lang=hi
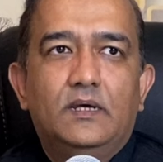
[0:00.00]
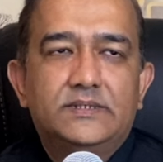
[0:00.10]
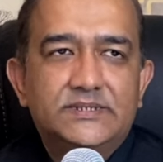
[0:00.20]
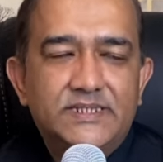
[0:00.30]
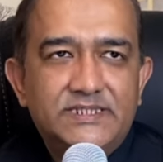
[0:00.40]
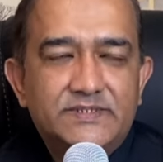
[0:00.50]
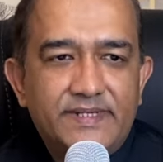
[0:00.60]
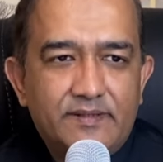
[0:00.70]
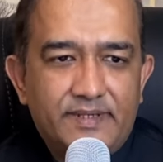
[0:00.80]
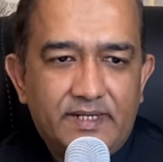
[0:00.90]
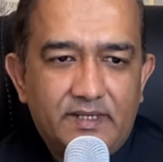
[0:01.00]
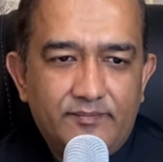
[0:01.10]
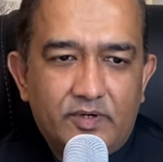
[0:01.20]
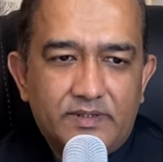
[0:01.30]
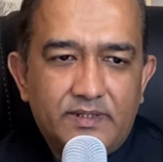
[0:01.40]
अच्छा सर इसमें एक बड़ा
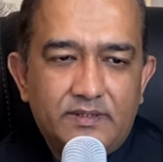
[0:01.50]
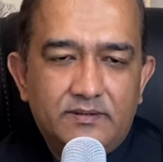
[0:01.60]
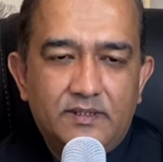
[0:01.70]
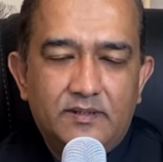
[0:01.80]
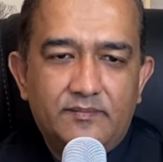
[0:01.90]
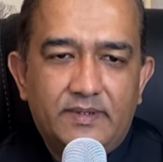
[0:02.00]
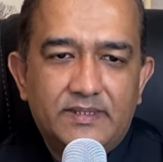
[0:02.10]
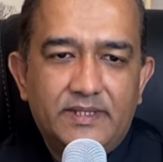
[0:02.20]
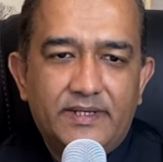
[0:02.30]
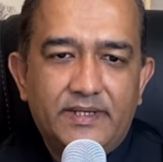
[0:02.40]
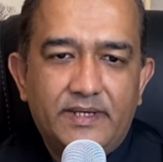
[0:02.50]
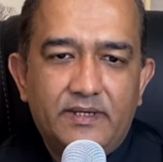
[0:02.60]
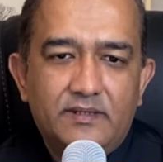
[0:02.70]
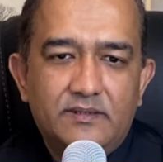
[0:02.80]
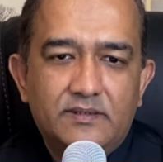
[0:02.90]
इंपॉर्टेंट बात है कि
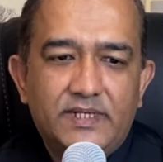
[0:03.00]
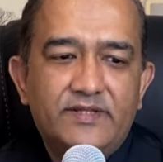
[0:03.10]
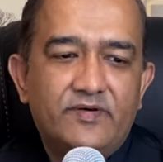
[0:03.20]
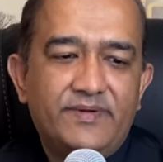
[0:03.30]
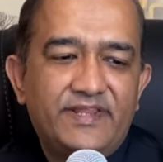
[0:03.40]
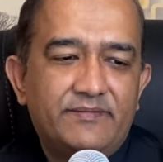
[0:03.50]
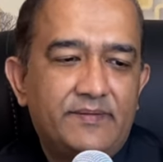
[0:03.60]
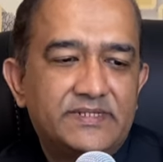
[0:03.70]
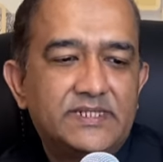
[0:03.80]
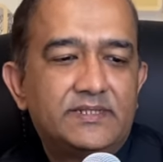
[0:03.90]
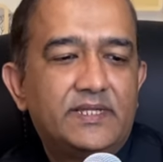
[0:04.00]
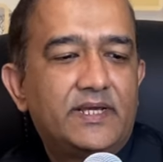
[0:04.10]
कई दफ़ा मरीज़ हमारे पास आते हैं